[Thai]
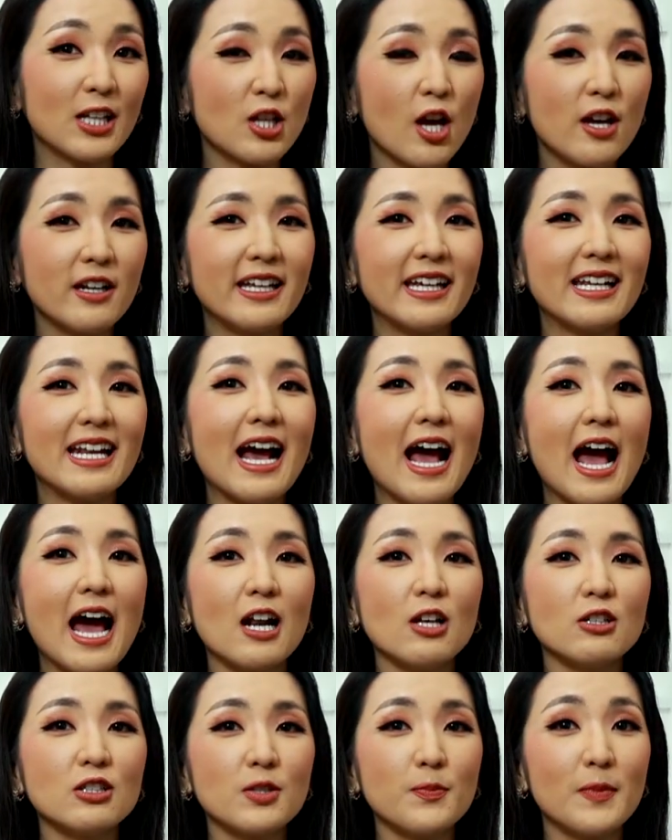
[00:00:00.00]
ตอนนี้นะคะ
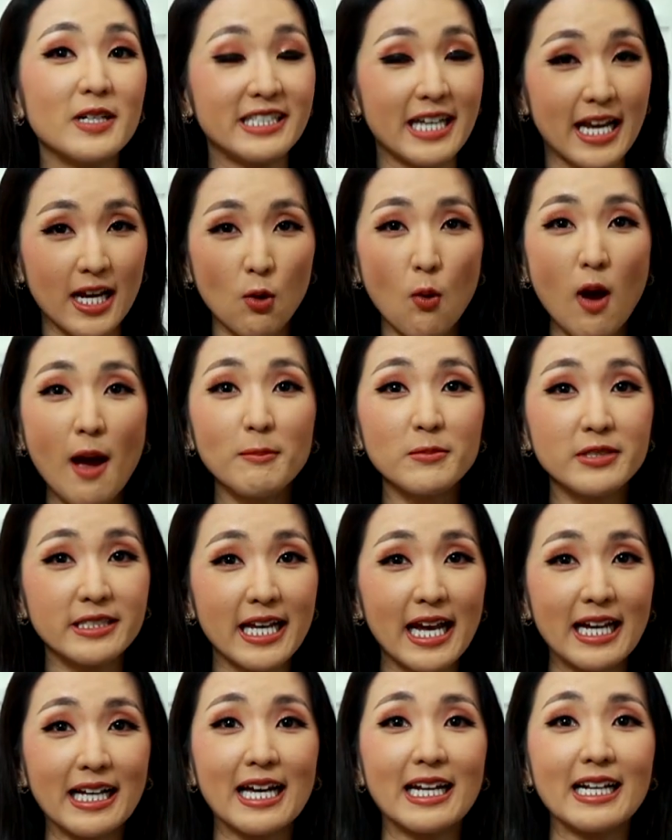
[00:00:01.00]
เราจะมาเช็คความ
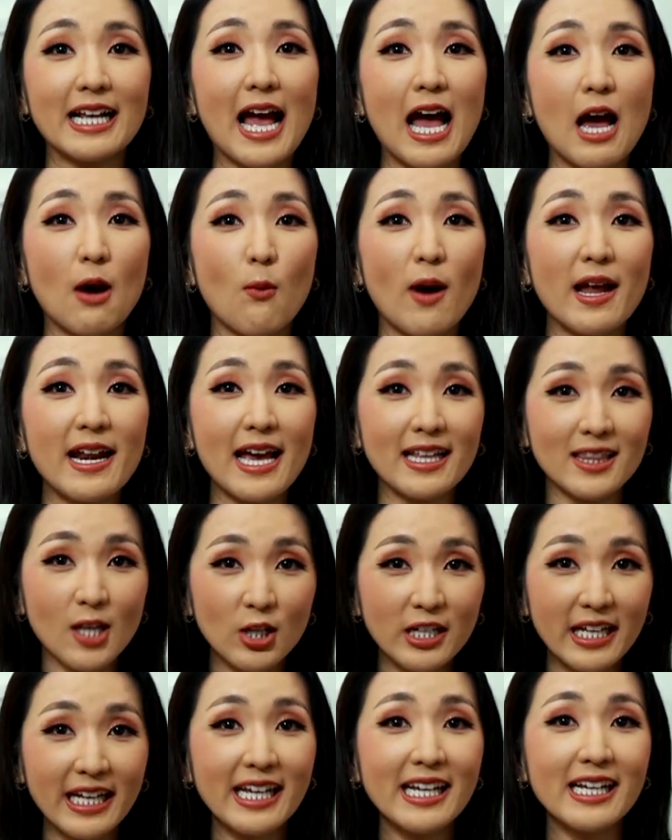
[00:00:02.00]
เสี่ยงกันค่ะว่าณตอ
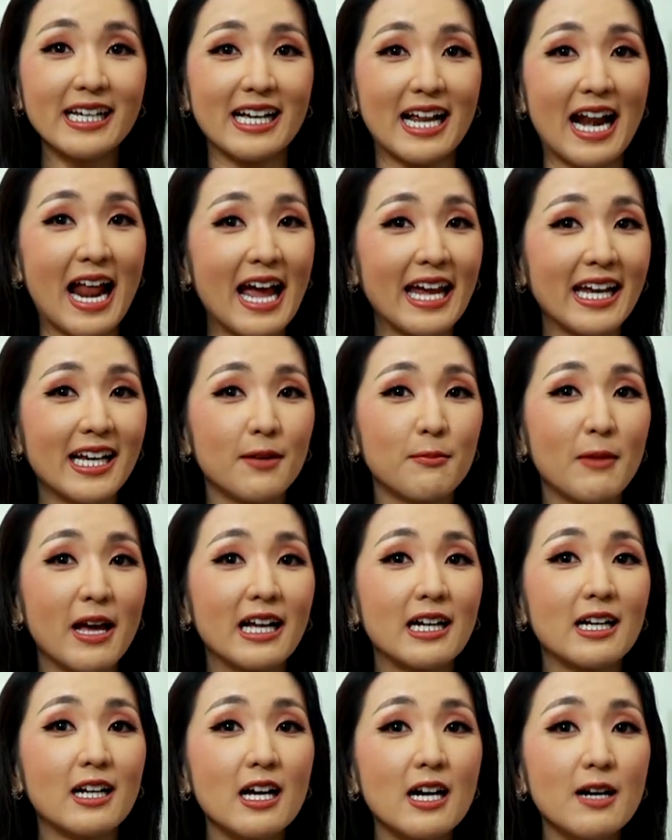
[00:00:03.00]
นนี้ใครกำลัง
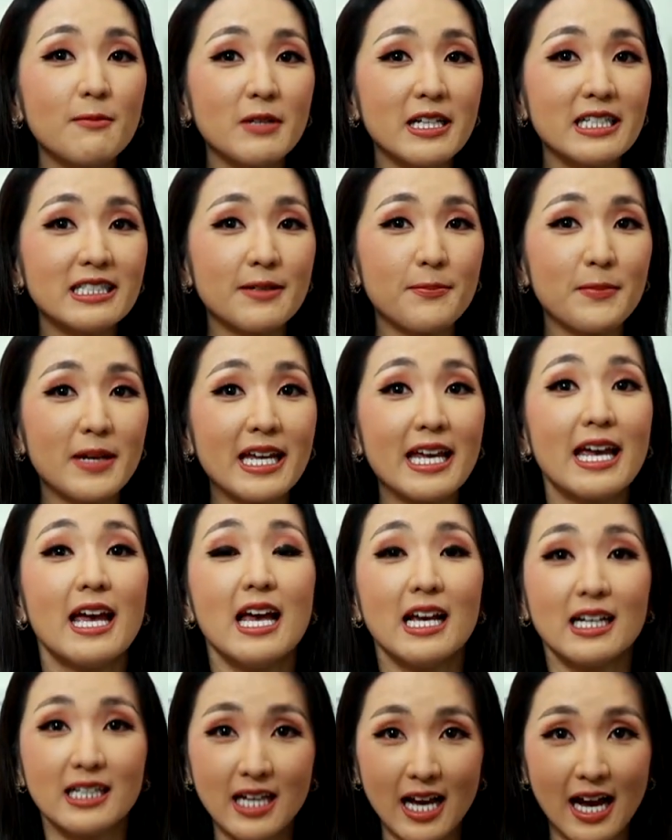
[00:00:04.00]
เริ่มที่จะมี
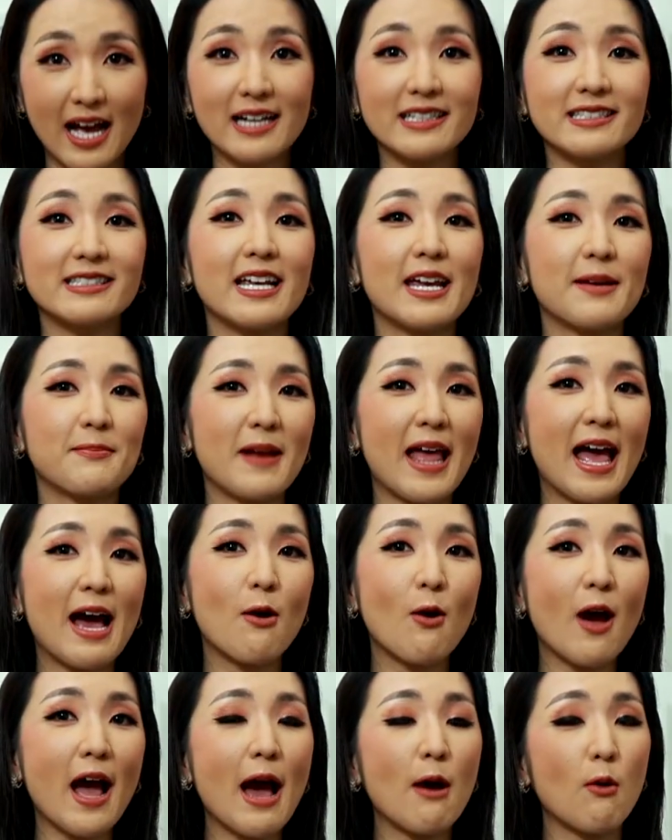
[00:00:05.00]
เหงือกอักเสบแล้ว
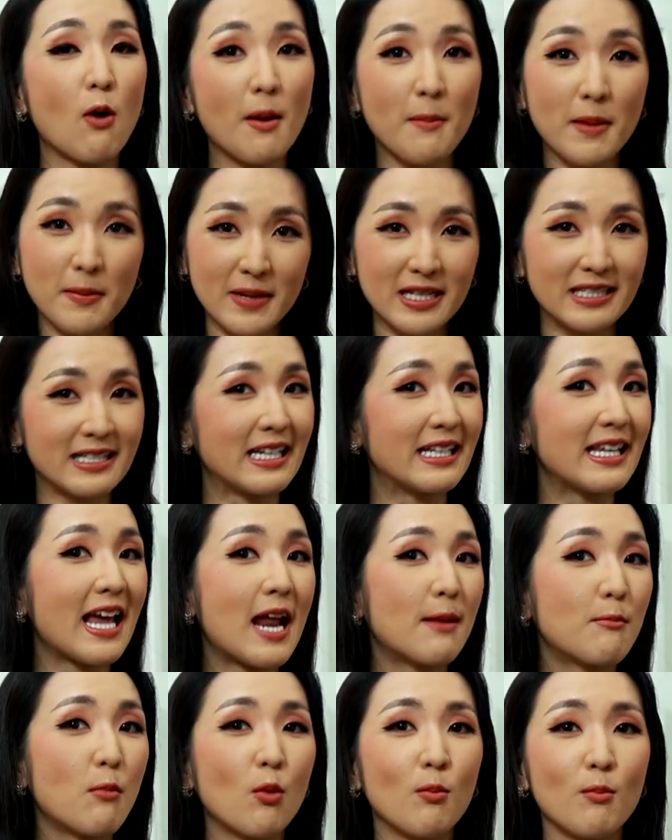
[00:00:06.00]
ค่ะ ว่ามันมีสัญญา
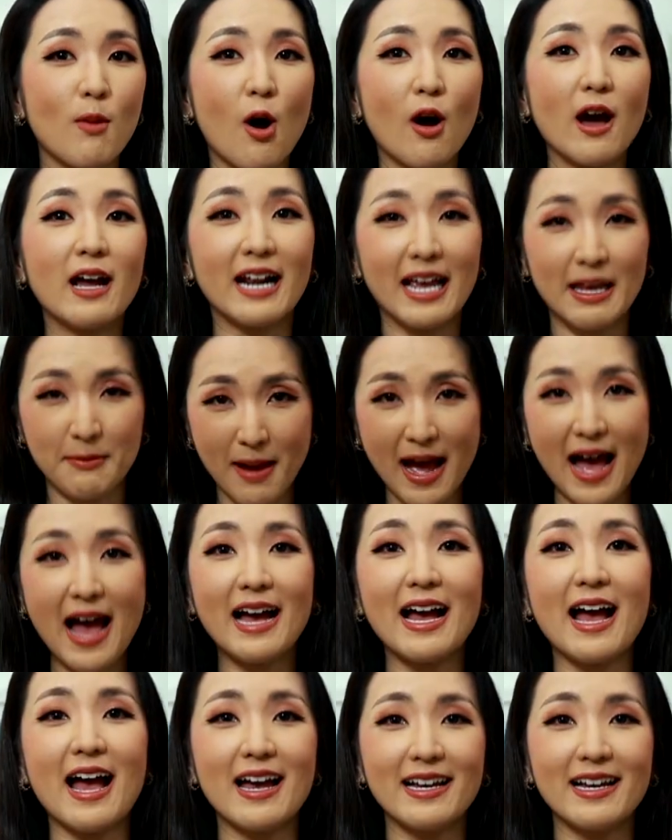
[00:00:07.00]
ณบ่งบอกอะไรบ้าง